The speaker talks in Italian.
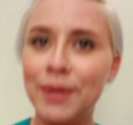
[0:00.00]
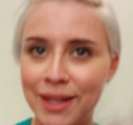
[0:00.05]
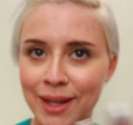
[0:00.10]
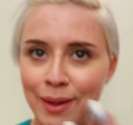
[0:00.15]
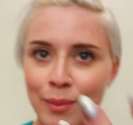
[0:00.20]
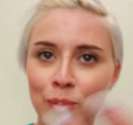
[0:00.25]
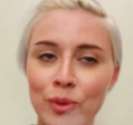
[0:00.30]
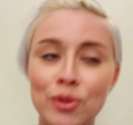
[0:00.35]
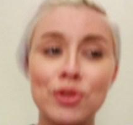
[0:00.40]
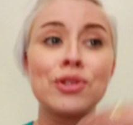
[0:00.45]

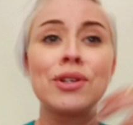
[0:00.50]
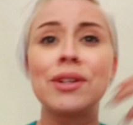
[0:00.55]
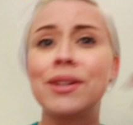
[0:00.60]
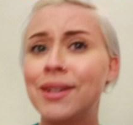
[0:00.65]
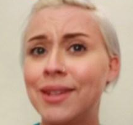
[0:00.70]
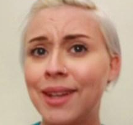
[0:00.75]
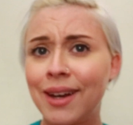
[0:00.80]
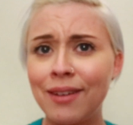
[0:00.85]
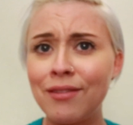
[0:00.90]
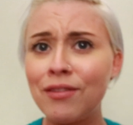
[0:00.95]
mettere a posto,
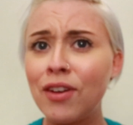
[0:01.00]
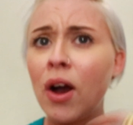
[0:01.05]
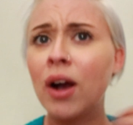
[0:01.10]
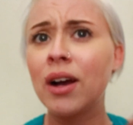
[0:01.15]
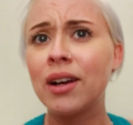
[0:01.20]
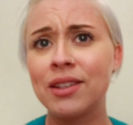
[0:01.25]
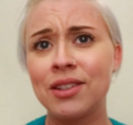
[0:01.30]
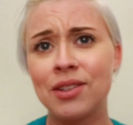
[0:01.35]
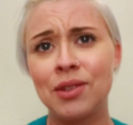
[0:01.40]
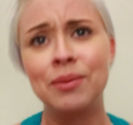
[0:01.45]
editare il
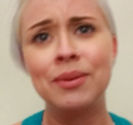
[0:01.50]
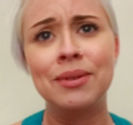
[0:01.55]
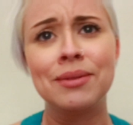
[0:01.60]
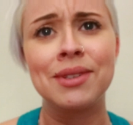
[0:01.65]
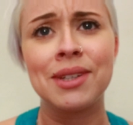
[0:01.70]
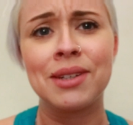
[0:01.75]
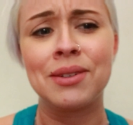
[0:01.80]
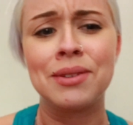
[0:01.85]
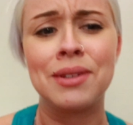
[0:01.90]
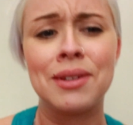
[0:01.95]
vlog, insomma un
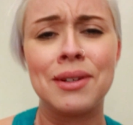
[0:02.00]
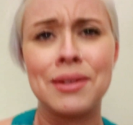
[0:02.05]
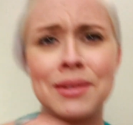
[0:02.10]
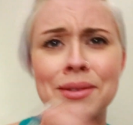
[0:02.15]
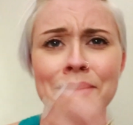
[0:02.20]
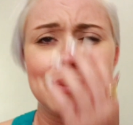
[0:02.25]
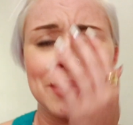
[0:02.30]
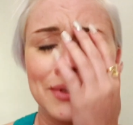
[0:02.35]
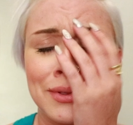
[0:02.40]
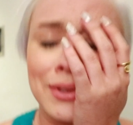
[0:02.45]
sacco di
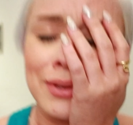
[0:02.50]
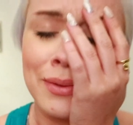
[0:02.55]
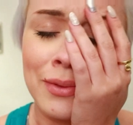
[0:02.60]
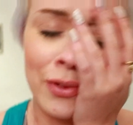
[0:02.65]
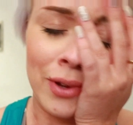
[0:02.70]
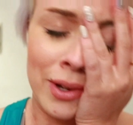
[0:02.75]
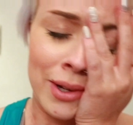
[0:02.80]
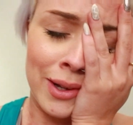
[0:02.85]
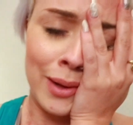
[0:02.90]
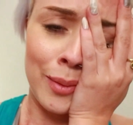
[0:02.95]
cose, mi
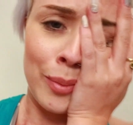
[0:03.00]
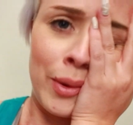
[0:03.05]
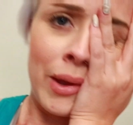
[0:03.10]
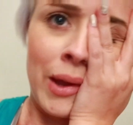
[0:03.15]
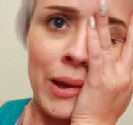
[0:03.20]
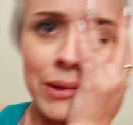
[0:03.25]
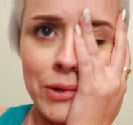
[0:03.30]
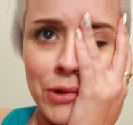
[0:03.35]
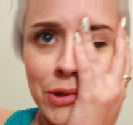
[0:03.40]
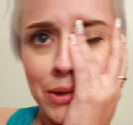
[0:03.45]
viene da
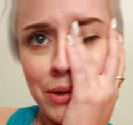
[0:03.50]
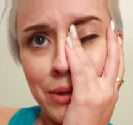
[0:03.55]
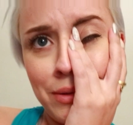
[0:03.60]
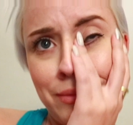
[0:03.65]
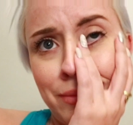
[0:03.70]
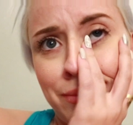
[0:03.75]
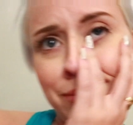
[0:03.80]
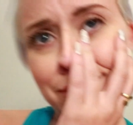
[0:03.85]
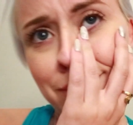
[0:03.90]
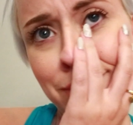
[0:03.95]

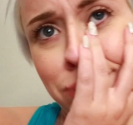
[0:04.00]
piangere.